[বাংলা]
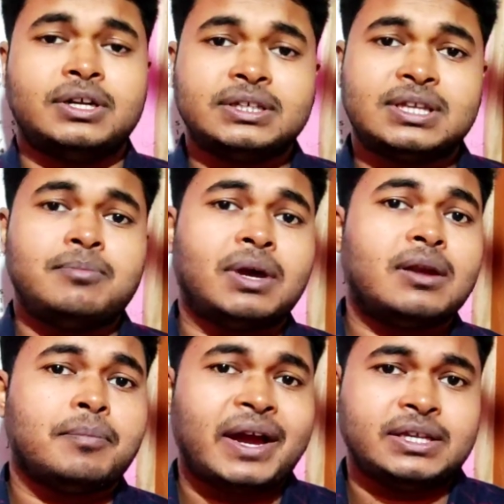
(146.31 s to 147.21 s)

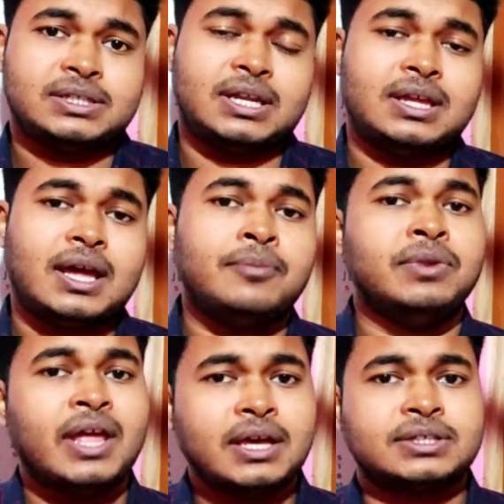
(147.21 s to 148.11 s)
ডিসেম্বরের বাইশ তারিখে
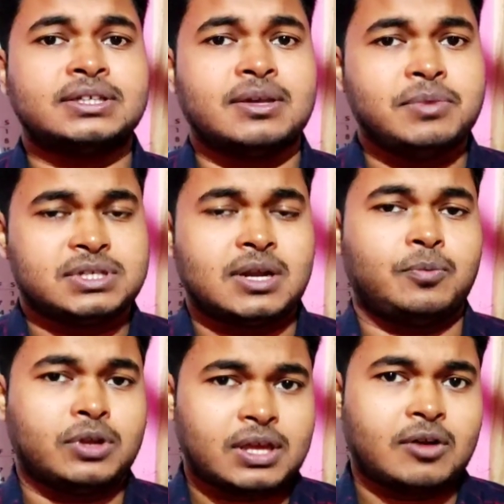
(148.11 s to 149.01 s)
নেক্সট সেমিস্টার
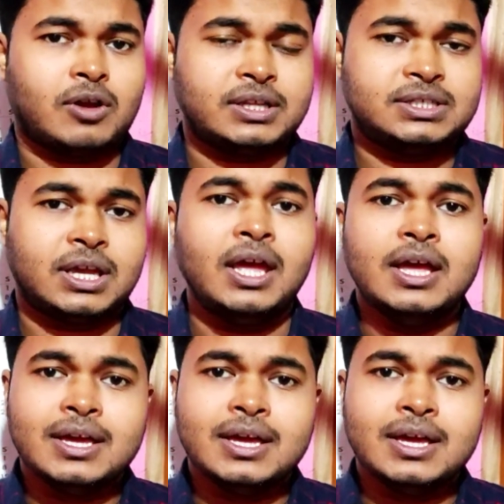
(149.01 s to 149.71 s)
পরীক্ষা করাচ্ছে